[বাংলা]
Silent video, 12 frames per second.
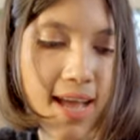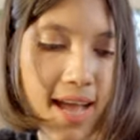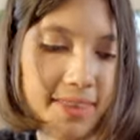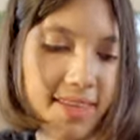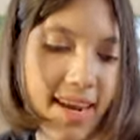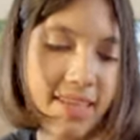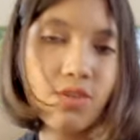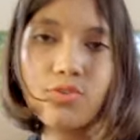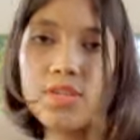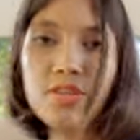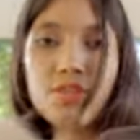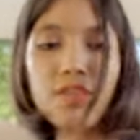হাতের
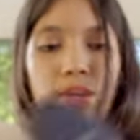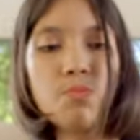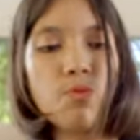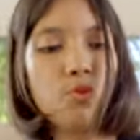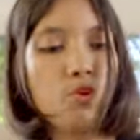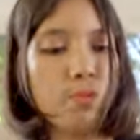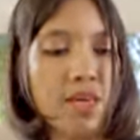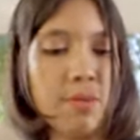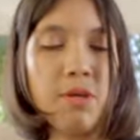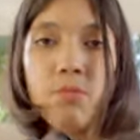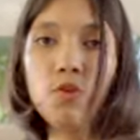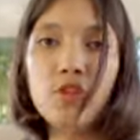অ্যাক্সেসরিজে প্রথমেই
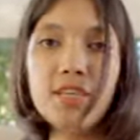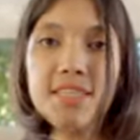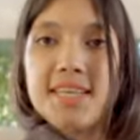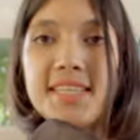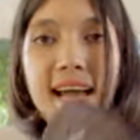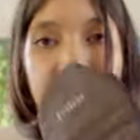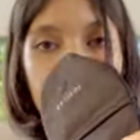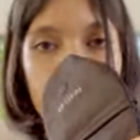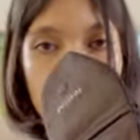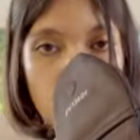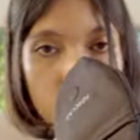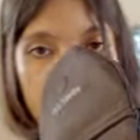আমি বলতে চাই যে হাতের জন্য